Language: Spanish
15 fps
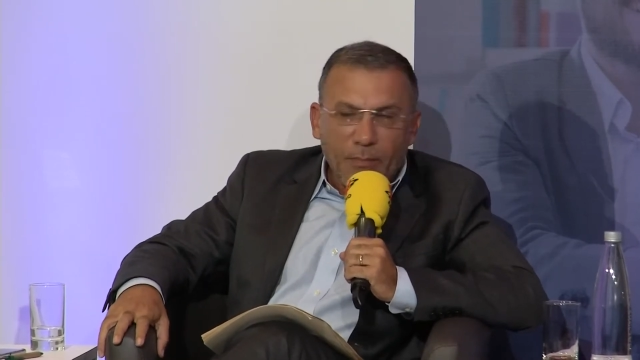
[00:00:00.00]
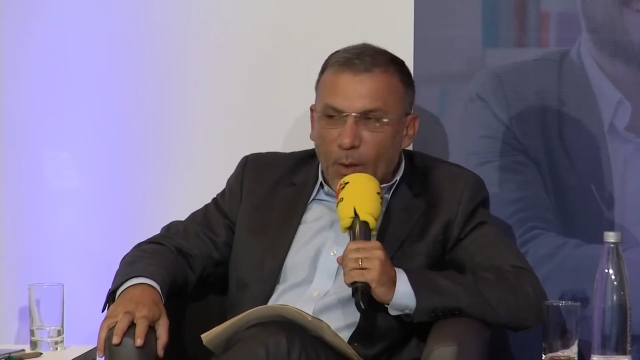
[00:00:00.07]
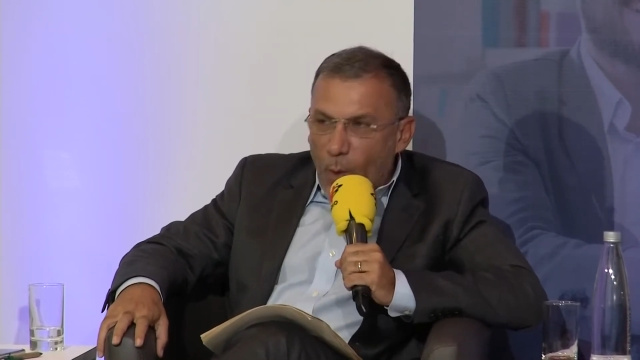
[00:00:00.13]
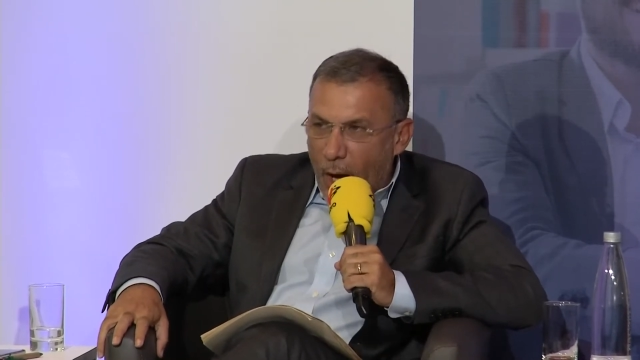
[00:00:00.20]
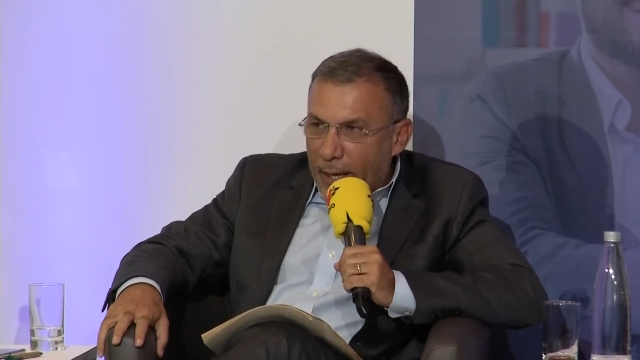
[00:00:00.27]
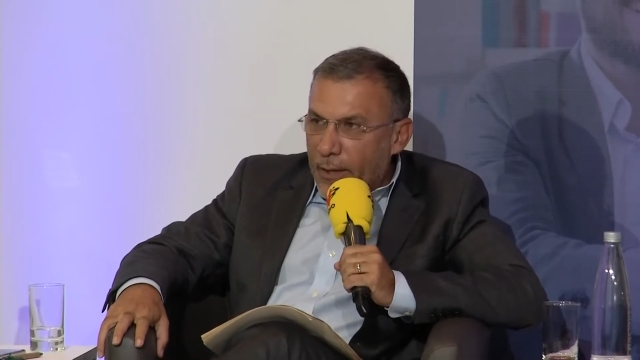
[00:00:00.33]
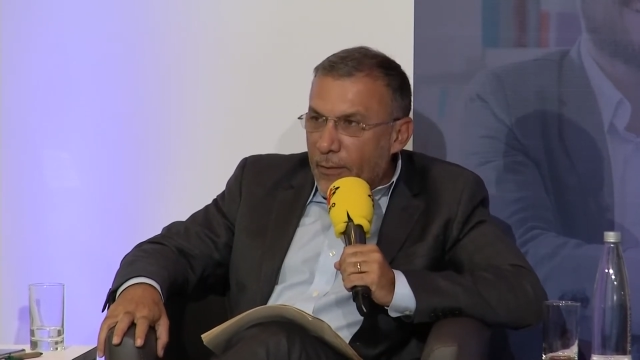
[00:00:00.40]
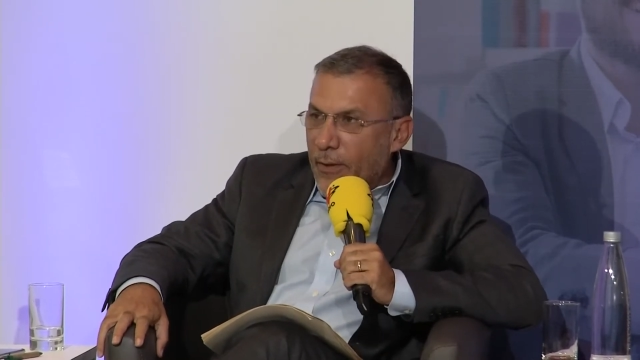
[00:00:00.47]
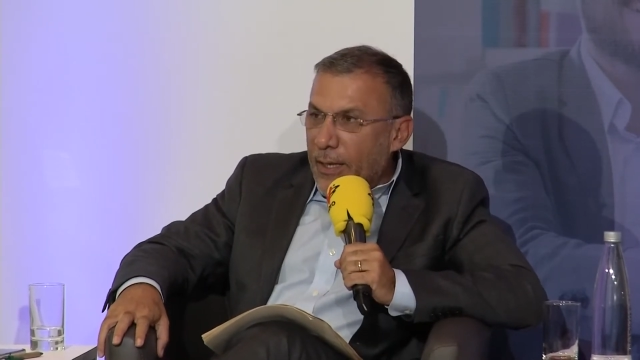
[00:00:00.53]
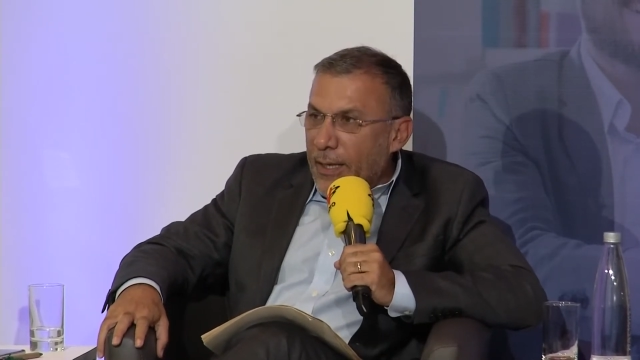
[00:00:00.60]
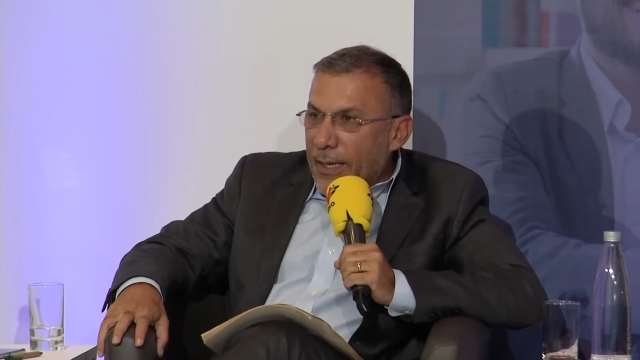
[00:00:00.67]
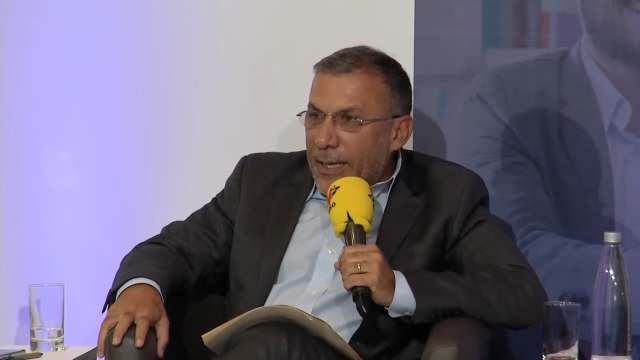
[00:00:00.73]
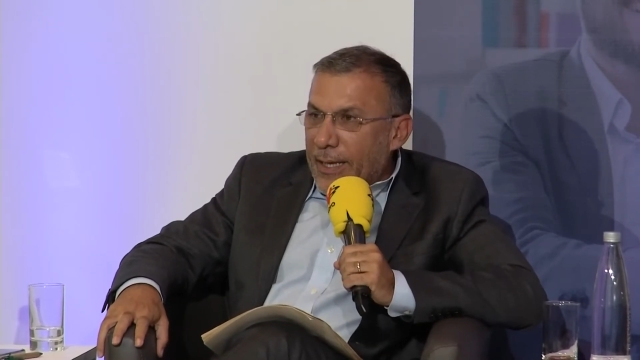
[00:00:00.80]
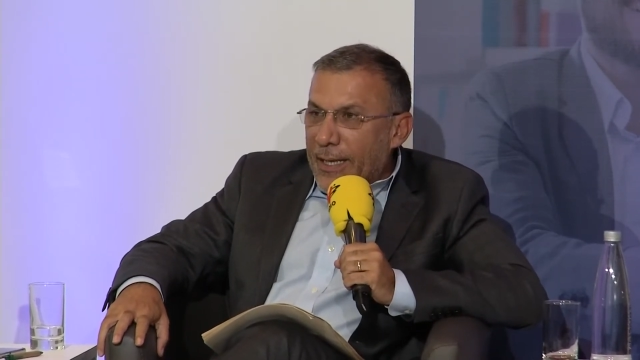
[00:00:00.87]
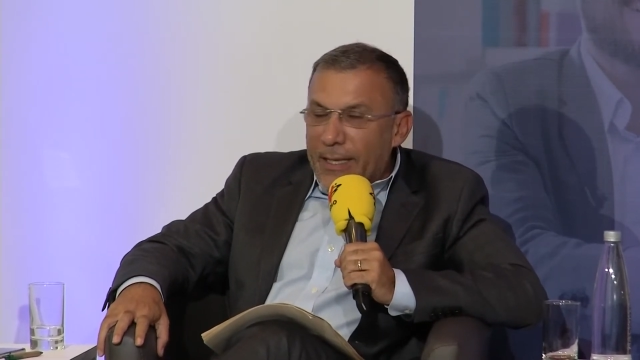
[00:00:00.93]
Bueno,
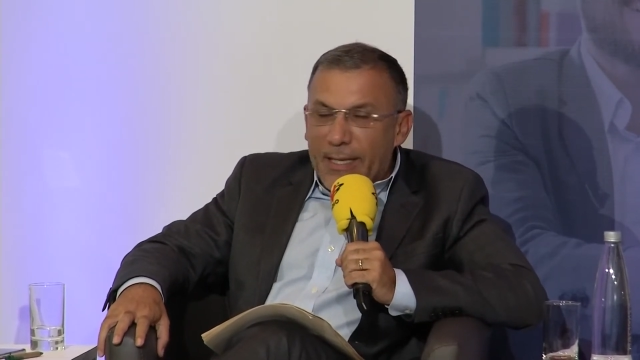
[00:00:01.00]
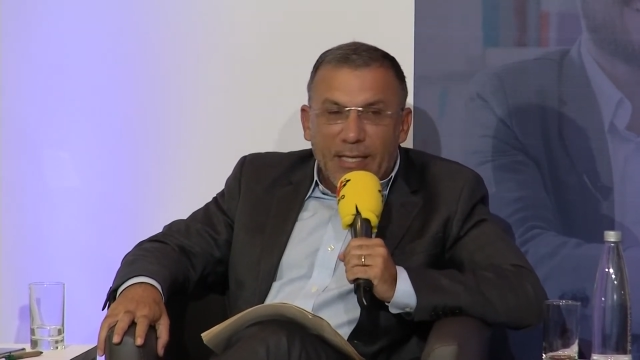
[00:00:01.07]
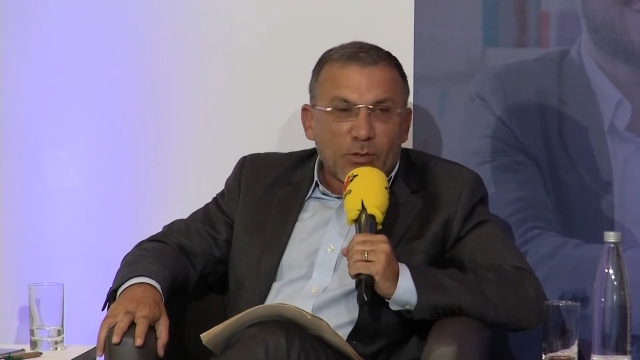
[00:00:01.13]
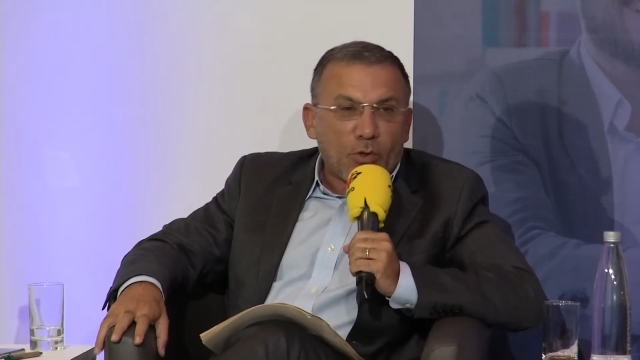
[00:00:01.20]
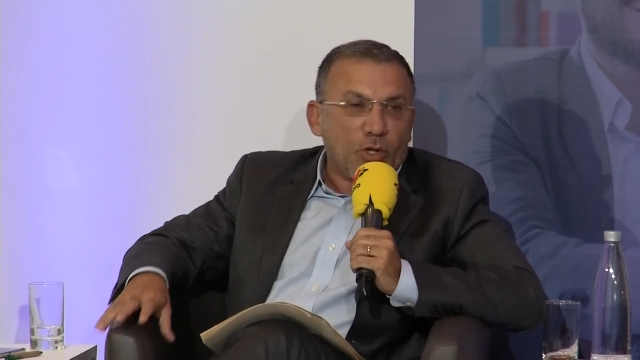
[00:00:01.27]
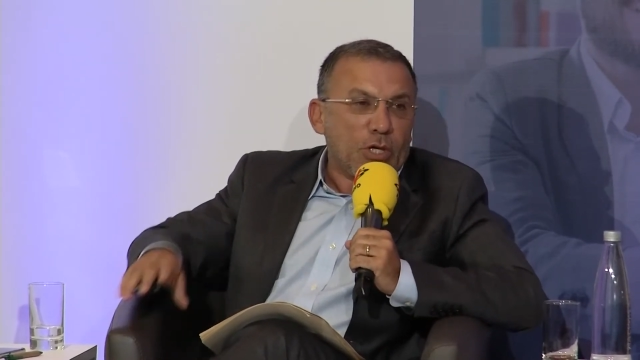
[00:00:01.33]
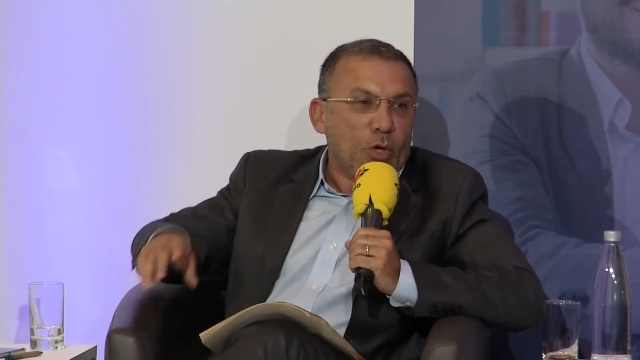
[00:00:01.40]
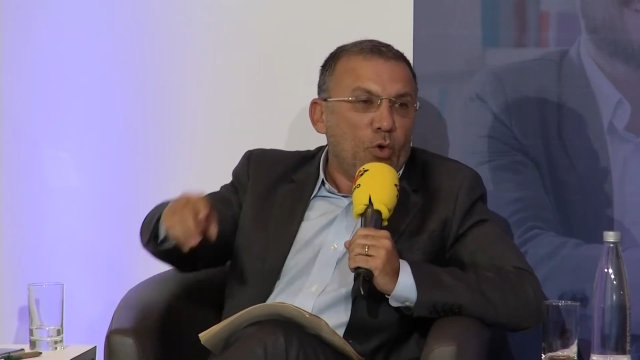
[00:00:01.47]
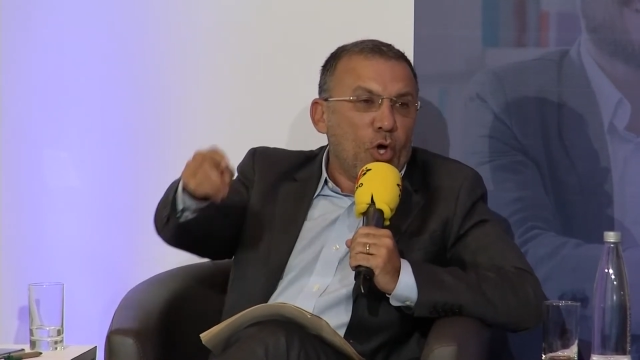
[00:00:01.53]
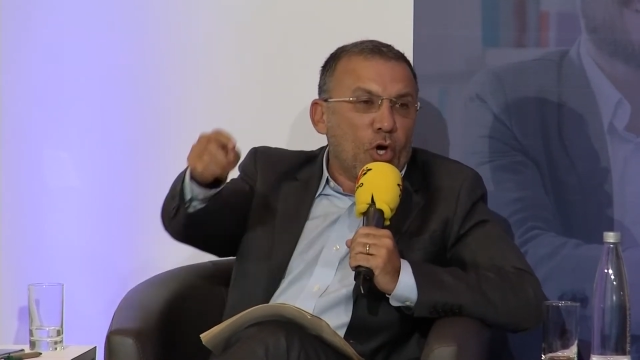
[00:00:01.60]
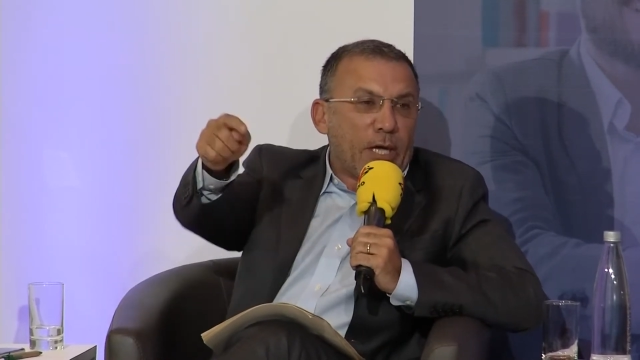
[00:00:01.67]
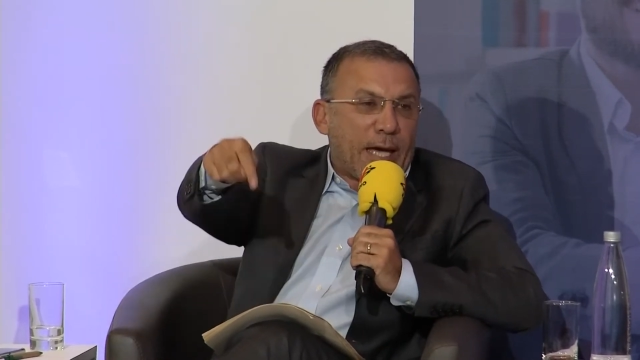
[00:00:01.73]
y estoy seguro